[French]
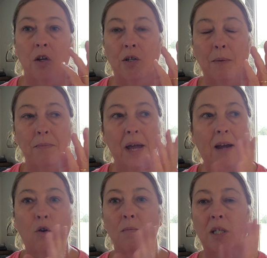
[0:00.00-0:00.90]
J'aime
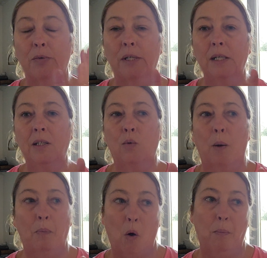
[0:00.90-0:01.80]
bien que ma cuisine
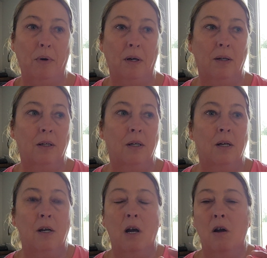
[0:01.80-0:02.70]
soit propre.
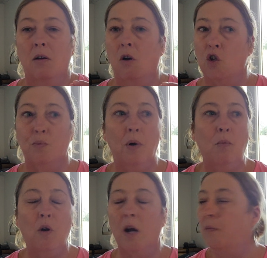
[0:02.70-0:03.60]
Quand je bois
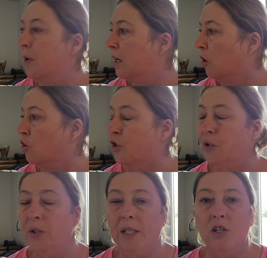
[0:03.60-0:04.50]
mon café, quand
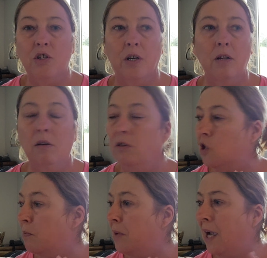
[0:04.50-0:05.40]
je déjeune,
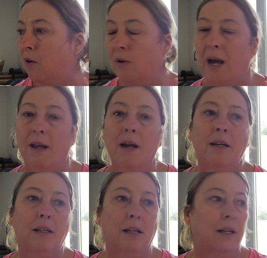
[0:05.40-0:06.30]
j'aime bien qu'il n'y ait rien
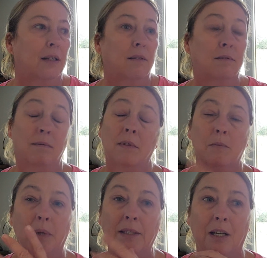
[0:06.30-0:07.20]
qui traîne.
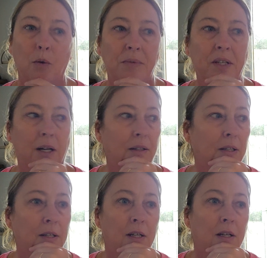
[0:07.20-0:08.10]
Que c'est comme ça.
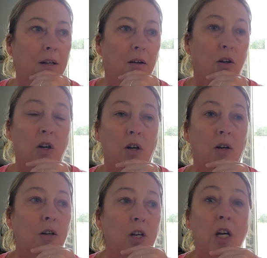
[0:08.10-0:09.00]
Euh,